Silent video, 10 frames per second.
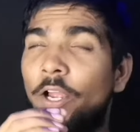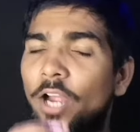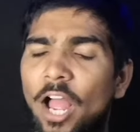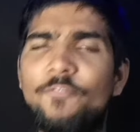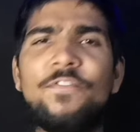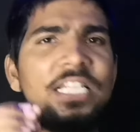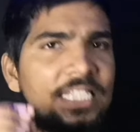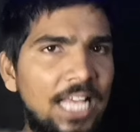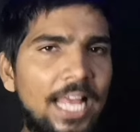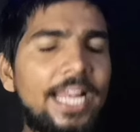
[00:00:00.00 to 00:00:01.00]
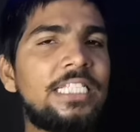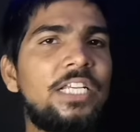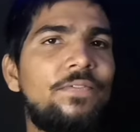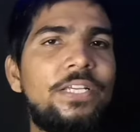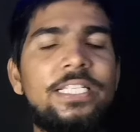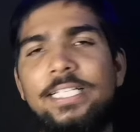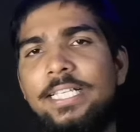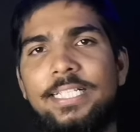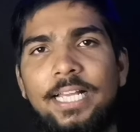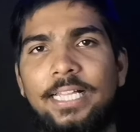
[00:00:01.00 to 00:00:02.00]
काफी सारे अच्छे फीचर्स
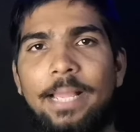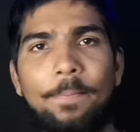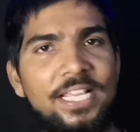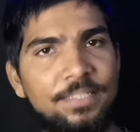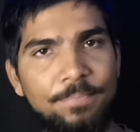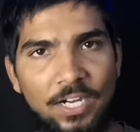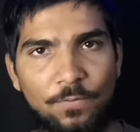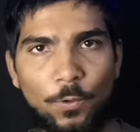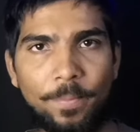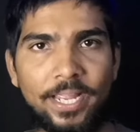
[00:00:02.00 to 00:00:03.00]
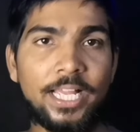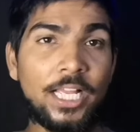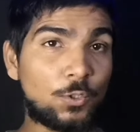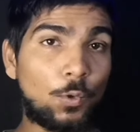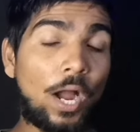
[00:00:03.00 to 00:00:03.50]
ले सकते हैं अपने स्मार्टफोन में सो so,